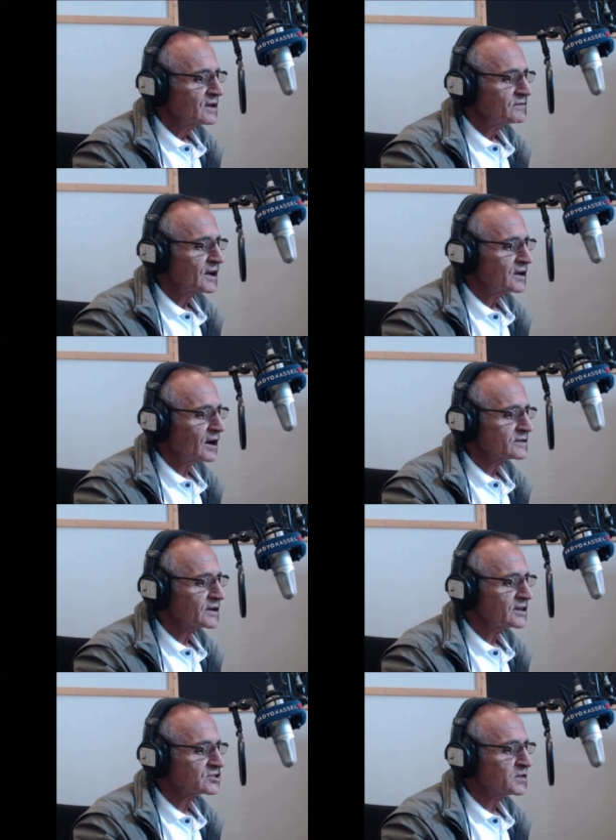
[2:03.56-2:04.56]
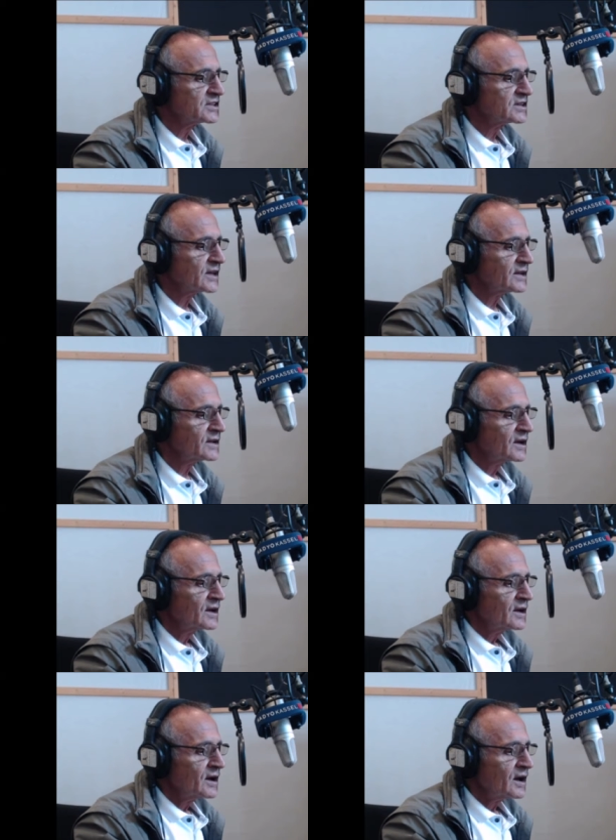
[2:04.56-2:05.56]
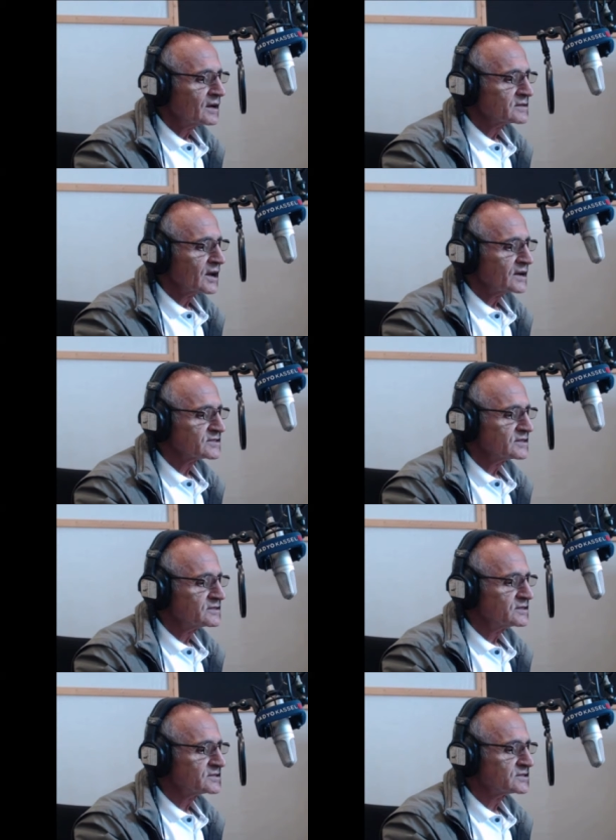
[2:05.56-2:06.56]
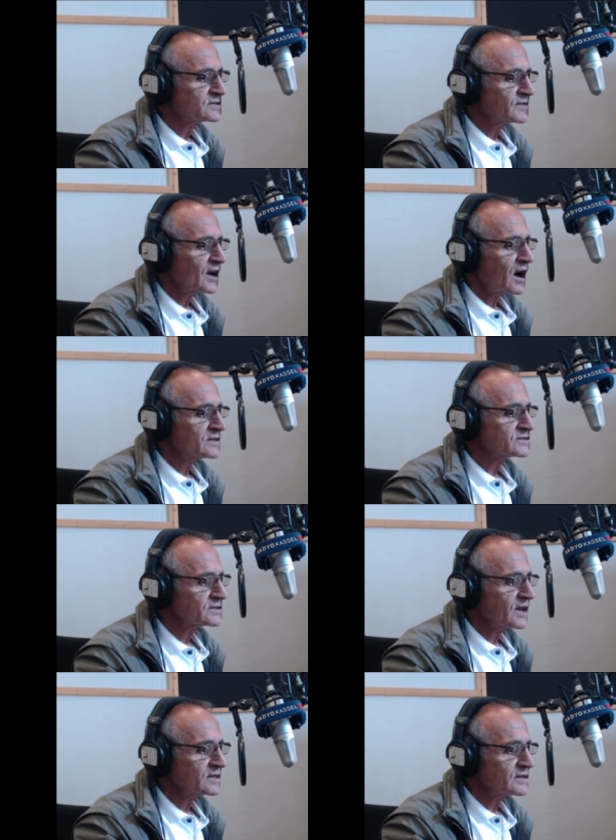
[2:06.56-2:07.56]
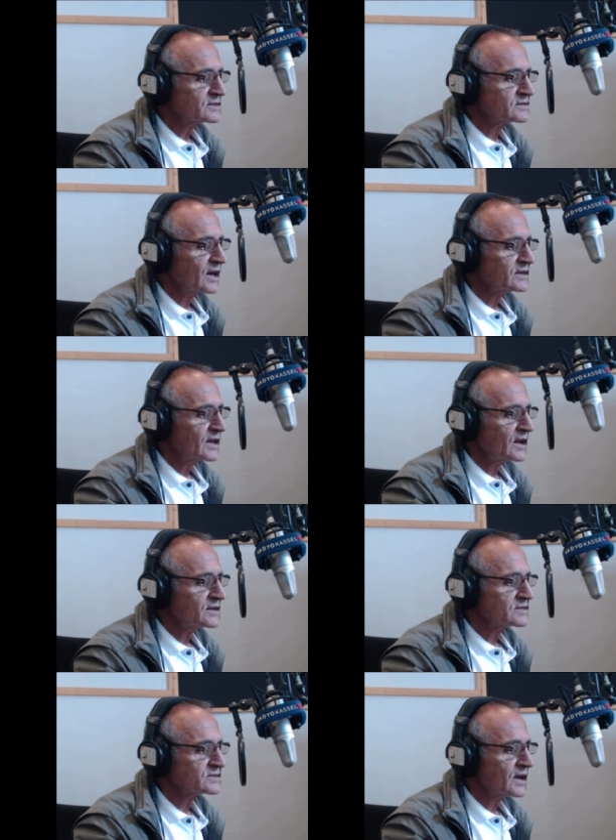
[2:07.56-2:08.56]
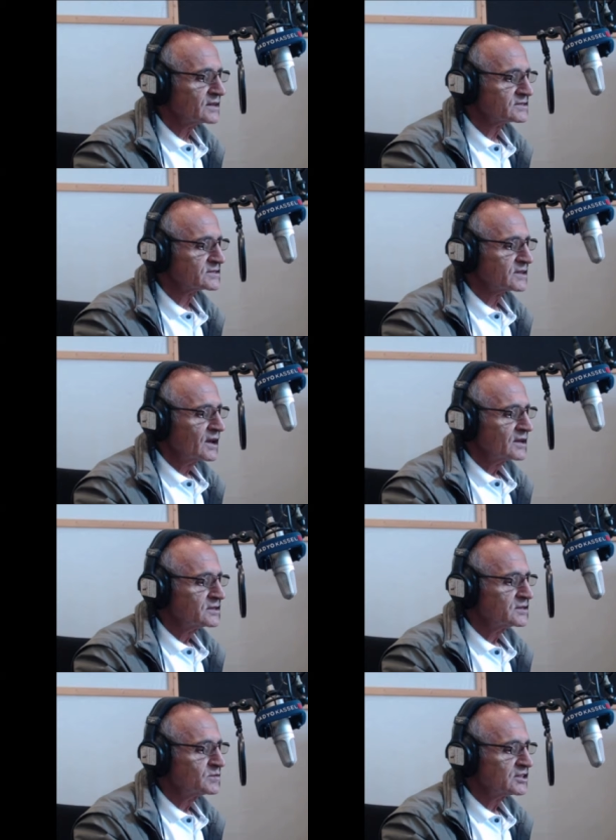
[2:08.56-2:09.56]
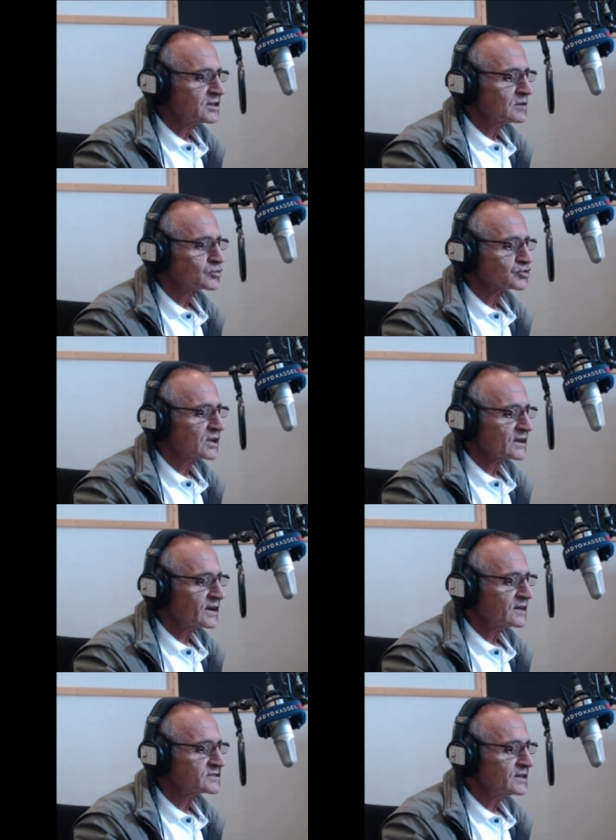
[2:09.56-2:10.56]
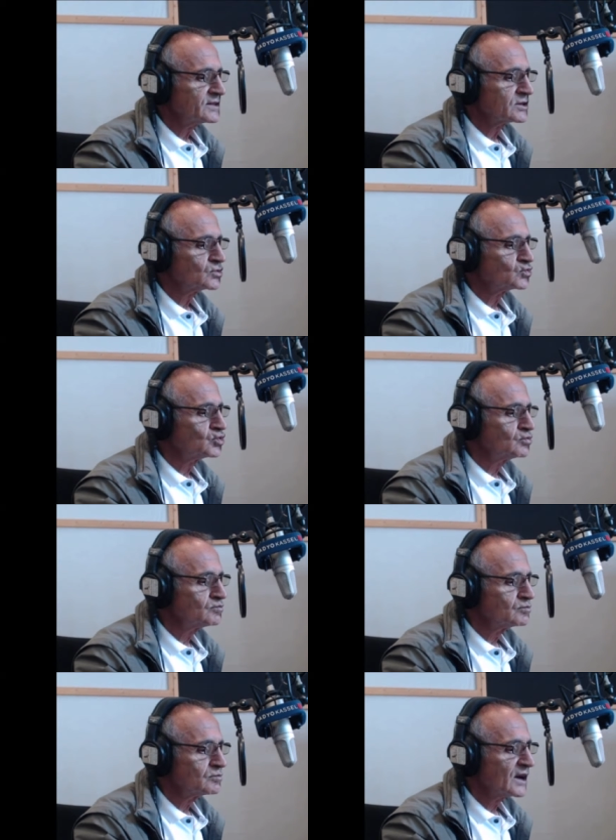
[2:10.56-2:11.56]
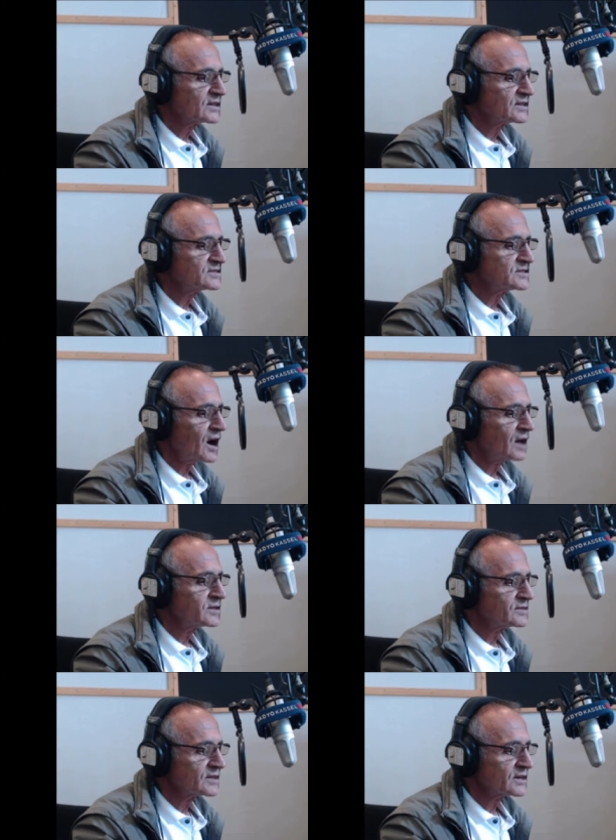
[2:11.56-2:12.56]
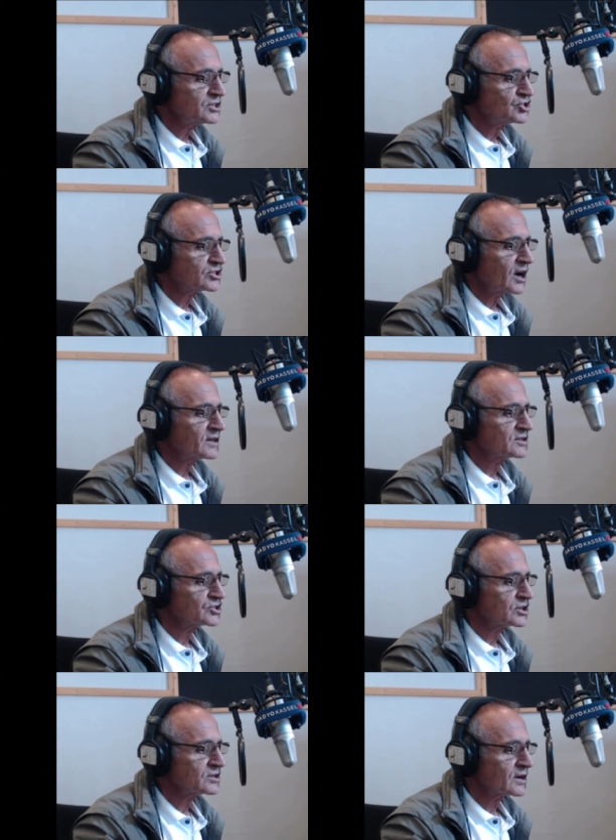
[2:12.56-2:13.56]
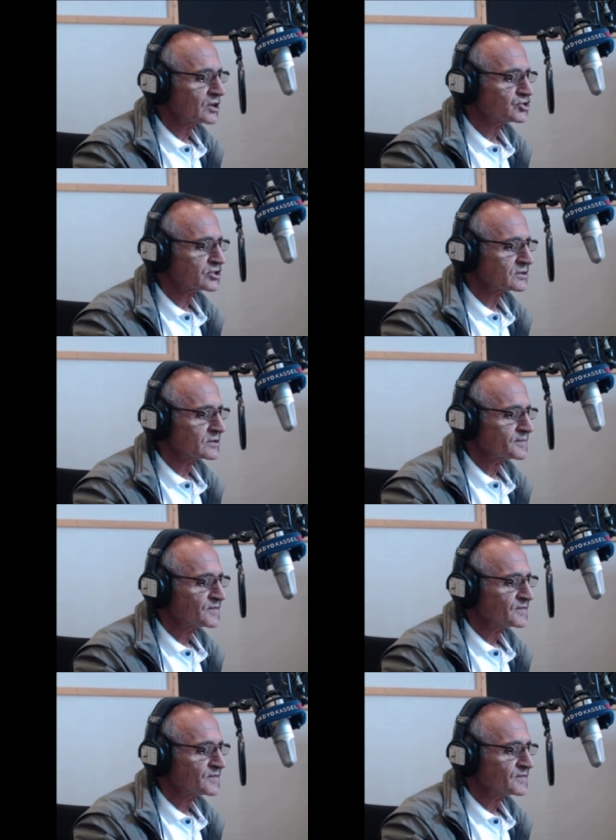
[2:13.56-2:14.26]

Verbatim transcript: Belhay'da SPD'den Andreas Dietz ve Asta'dan Daniel Zaitz 20 Temmuz'da Kassel'deki tüm merkezi alanları işgal edeceklerini açıkladı.